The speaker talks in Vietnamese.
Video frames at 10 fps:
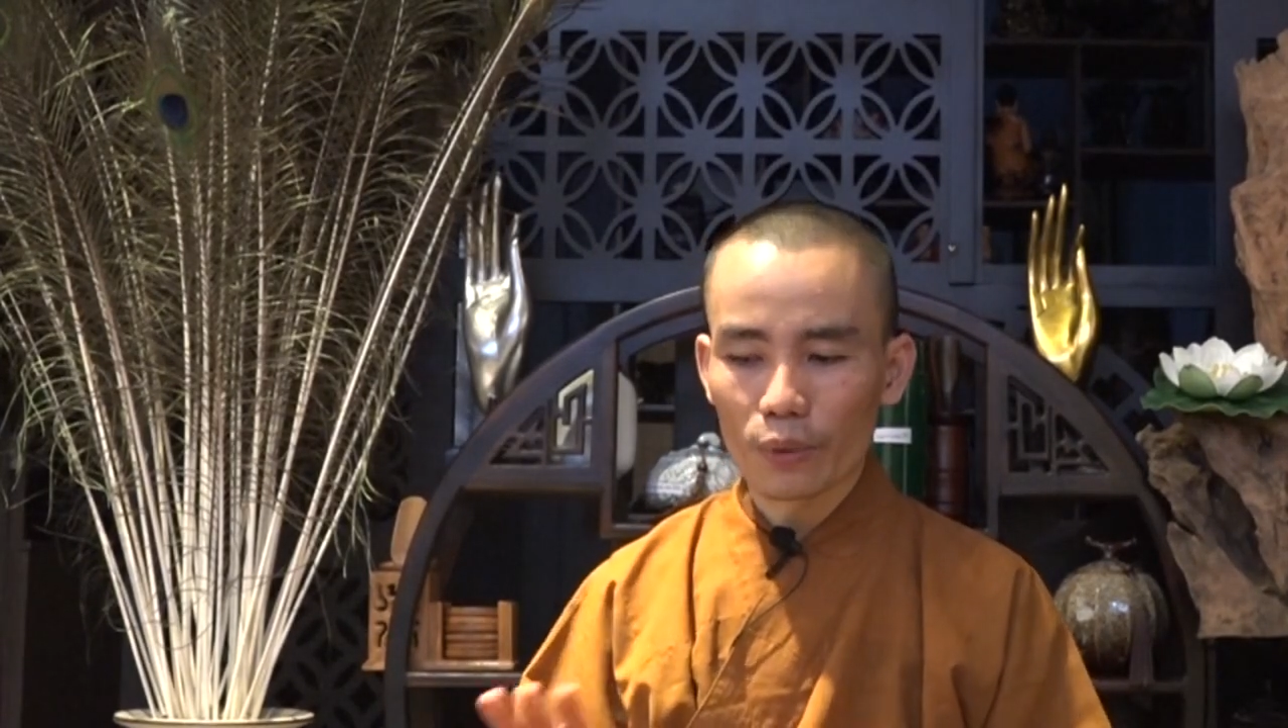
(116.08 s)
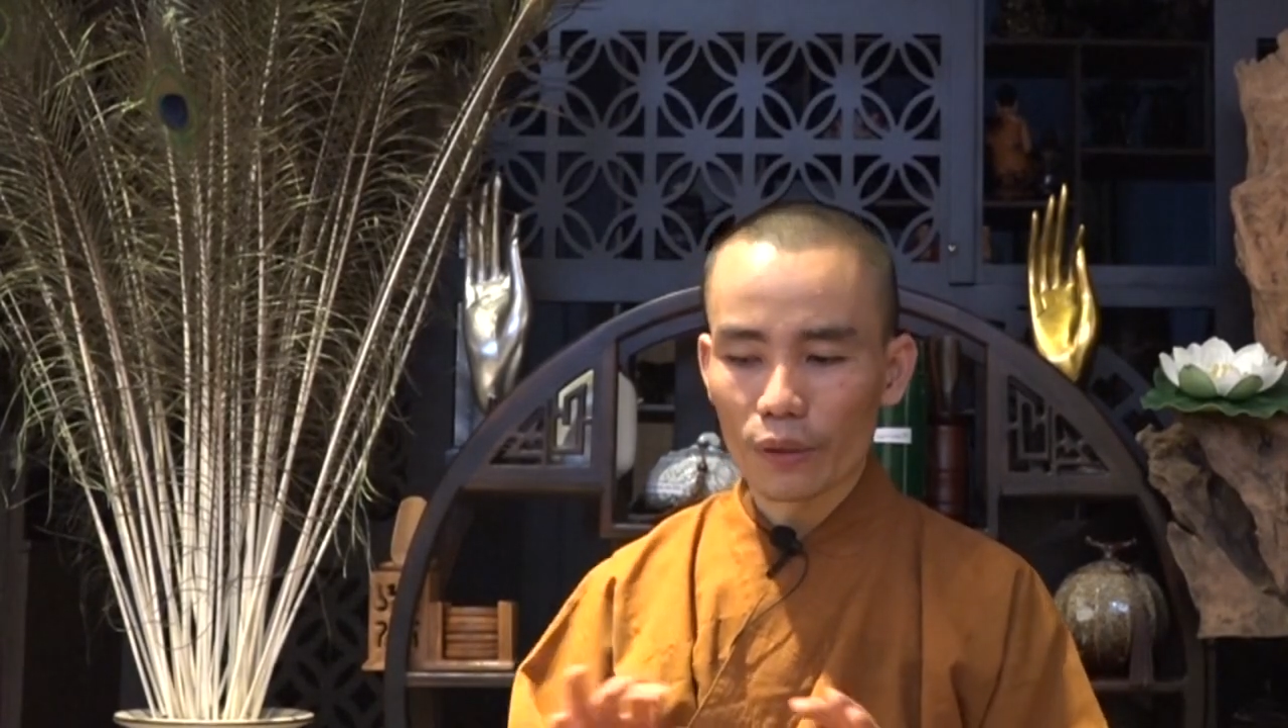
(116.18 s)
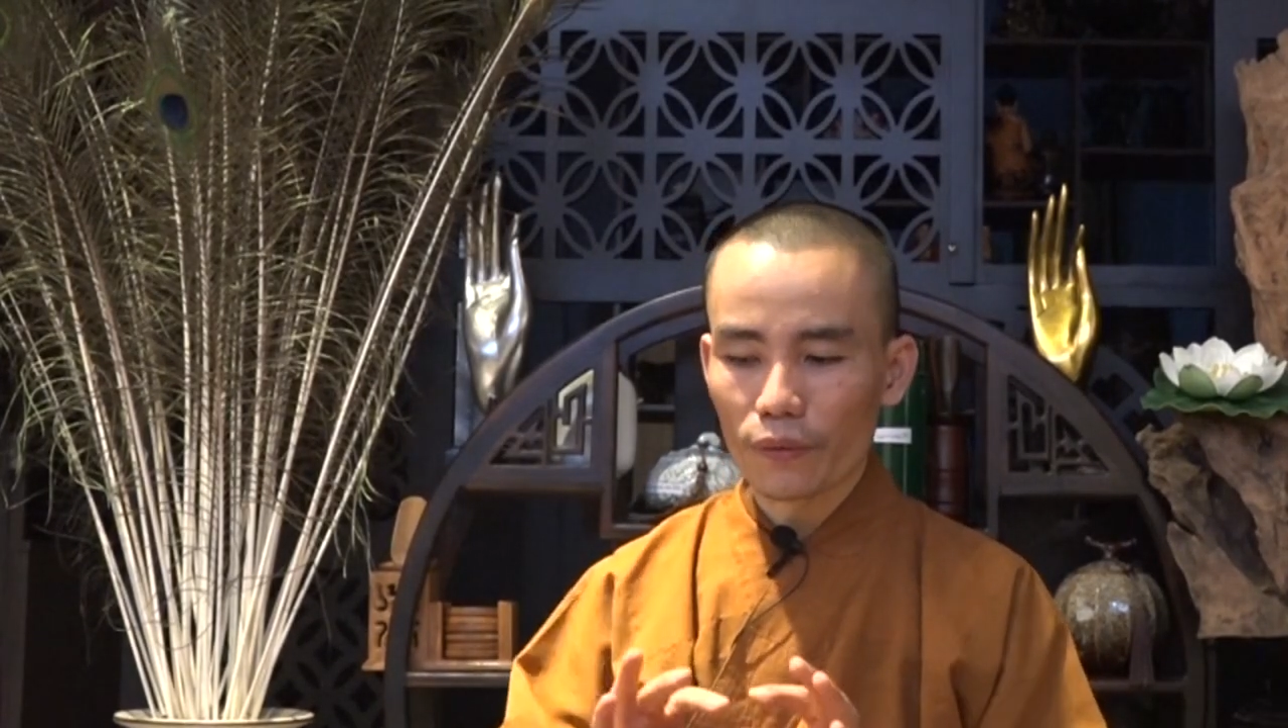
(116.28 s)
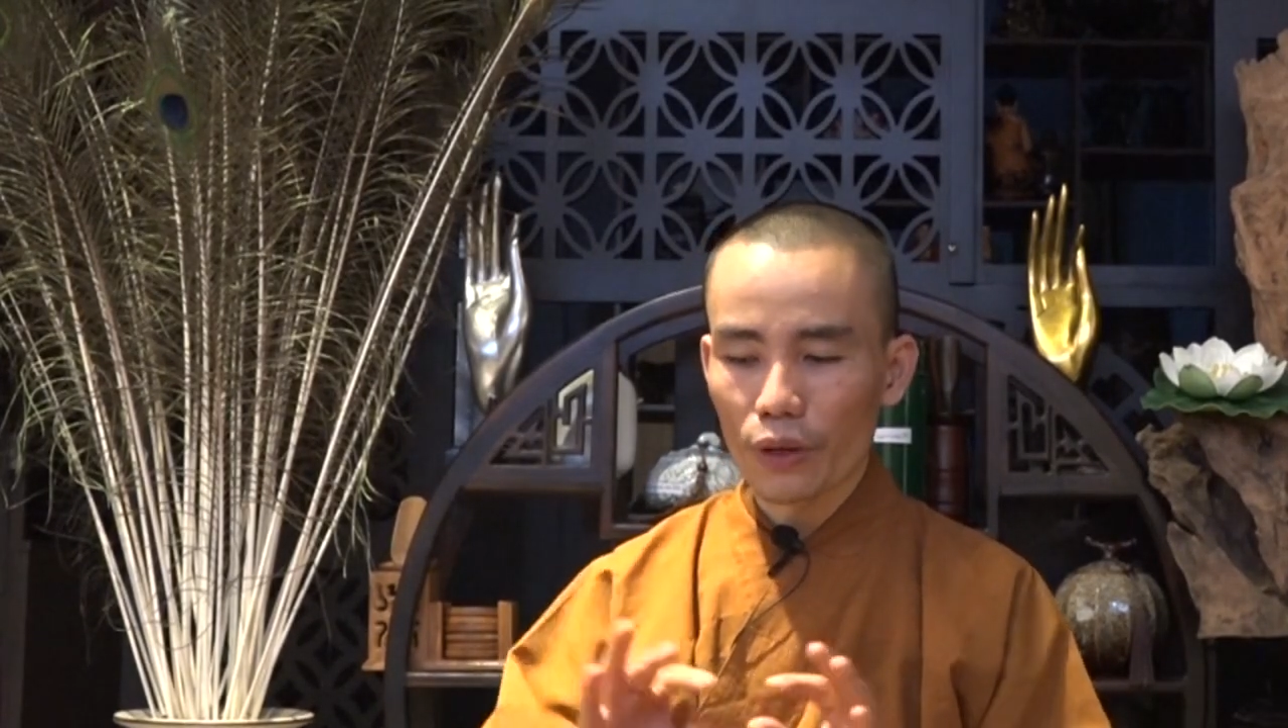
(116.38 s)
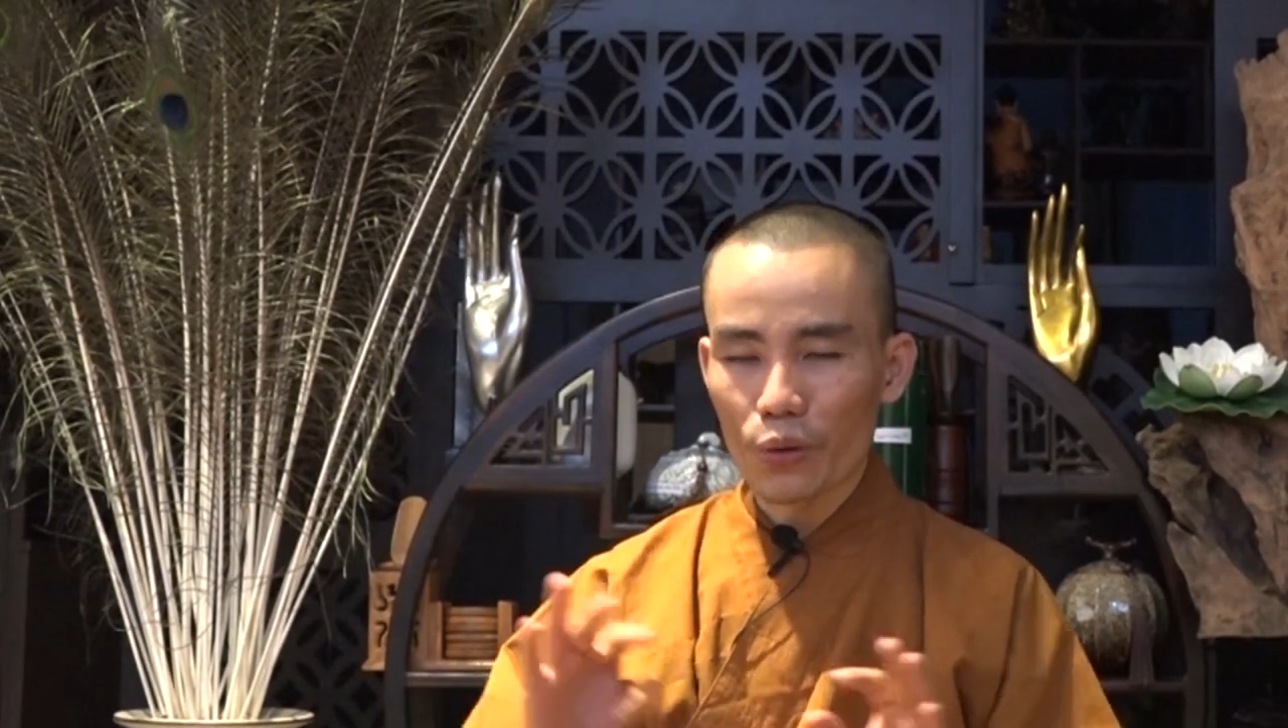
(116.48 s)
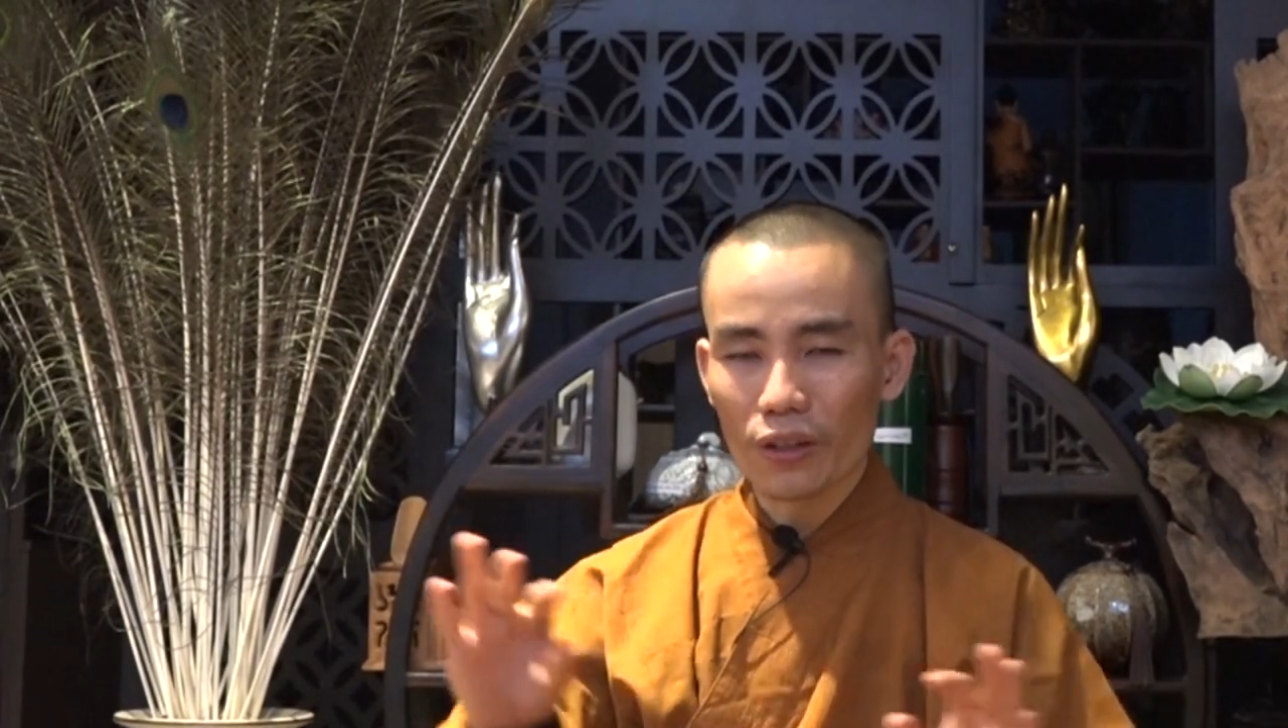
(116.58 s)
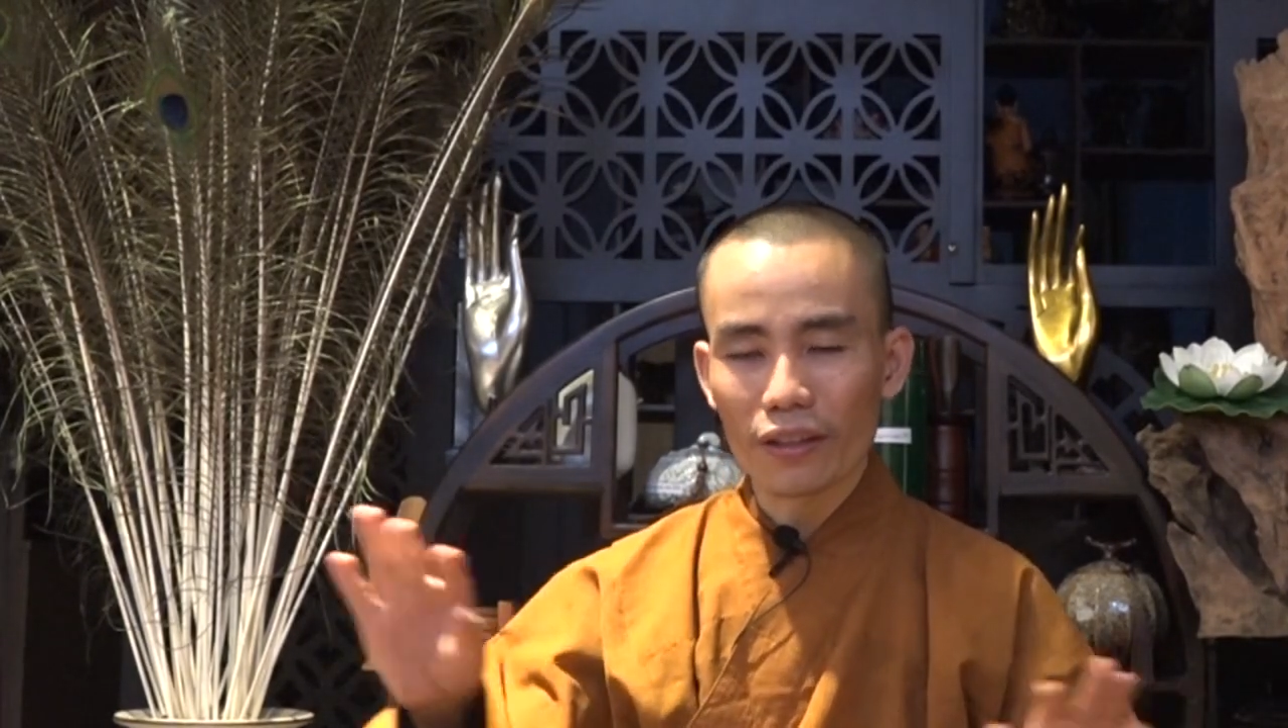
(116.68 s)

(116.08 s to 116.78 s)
ra một cái phễu rất